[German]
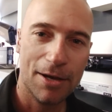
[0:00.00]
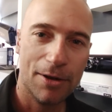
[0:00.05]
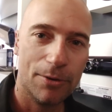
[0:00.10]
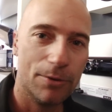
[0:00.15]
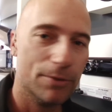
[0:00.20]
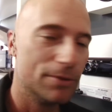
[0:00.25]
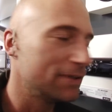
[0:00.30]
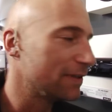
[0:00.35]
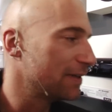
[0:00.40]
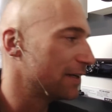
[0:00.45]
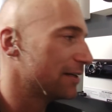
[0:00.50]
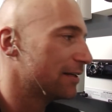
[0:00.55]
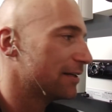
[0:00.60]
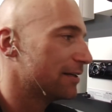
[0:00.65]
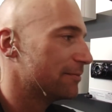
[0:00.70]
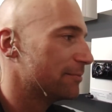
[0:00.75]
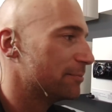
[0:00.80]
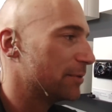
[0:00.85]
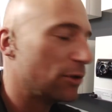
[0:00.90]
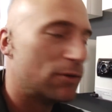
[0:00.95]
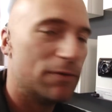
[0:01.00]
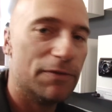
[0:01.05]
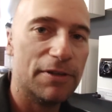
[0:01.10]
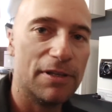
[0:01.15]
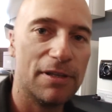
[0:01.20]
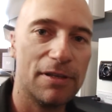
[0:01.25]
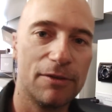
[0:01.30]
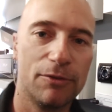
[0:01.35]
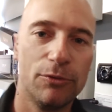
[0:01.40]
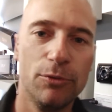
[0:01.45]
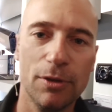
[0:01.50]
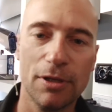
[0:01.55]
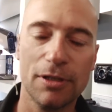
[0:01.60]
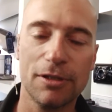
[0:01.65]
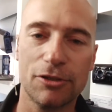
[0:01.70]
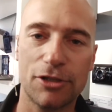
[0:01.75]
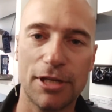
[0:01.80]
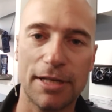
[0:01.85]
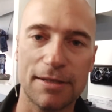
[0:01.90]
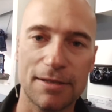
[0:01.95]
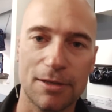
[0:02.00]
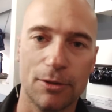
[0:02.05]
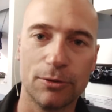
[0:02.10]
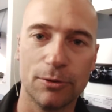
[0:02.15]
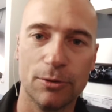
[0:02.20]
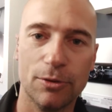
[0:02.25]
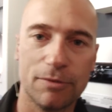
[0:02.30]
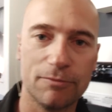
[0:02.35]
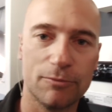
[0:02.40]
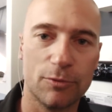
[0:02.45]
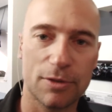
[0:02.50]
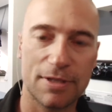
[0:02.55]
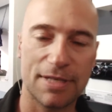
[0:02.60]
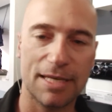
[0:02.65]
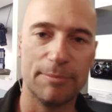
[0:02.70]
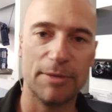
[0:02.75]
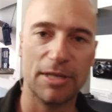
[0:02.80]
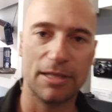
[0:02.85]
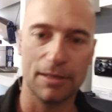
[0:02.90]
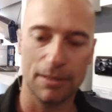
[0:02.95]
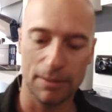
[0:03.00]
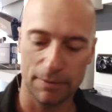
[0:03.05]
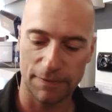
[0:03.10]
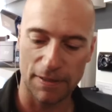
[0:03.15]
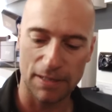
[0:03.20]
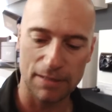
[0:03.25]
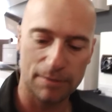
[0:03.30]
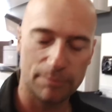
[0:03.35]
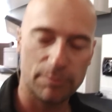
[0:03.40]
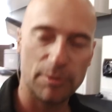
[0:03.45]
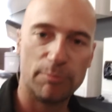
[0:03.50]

und äh, mit offenen Türen steht das Auto irgendwo 10 Meter entfernt,